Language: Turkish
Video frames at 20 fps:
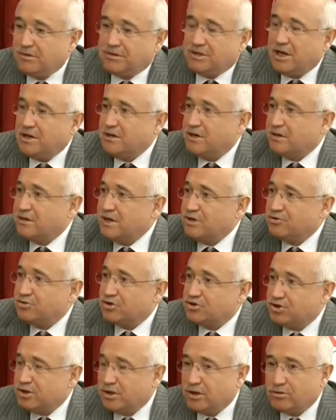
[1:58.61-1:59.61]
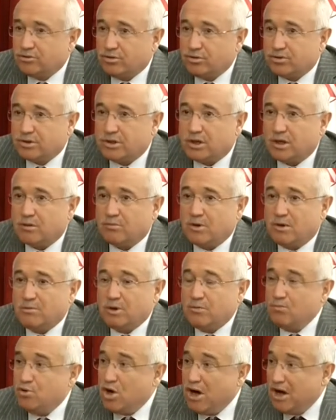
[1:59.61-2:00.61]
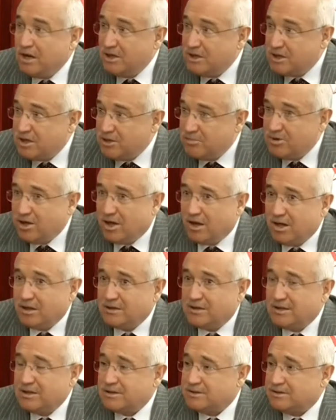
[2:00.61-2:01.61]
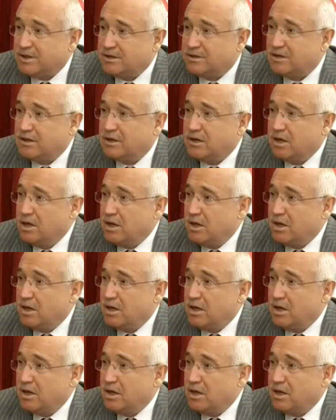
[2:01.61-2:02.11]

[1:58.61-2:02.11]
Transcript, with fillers: kenardan köşeden götürelim. Ama bu hal iyi bir hal değilse ki